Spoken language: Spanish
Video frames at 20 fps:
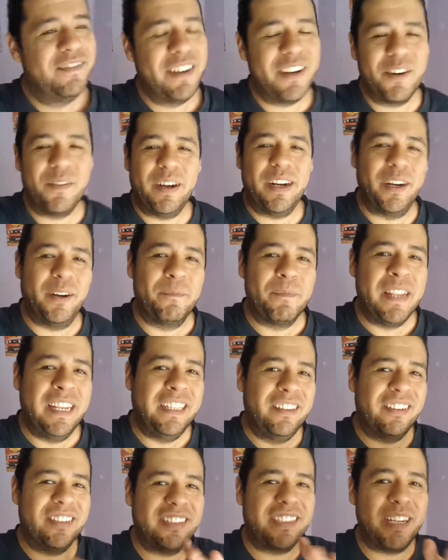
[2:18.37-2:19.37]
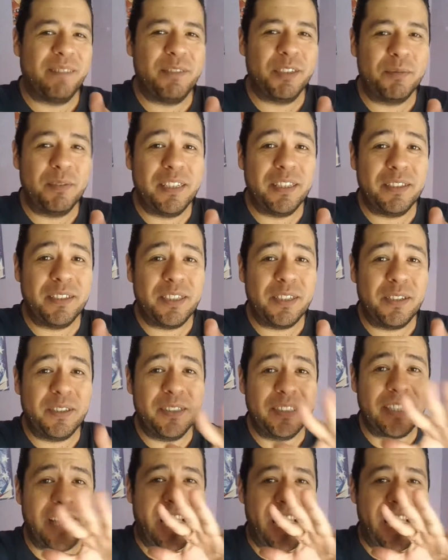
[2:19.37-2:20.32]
Pero bueno, nos estamos viendo chicos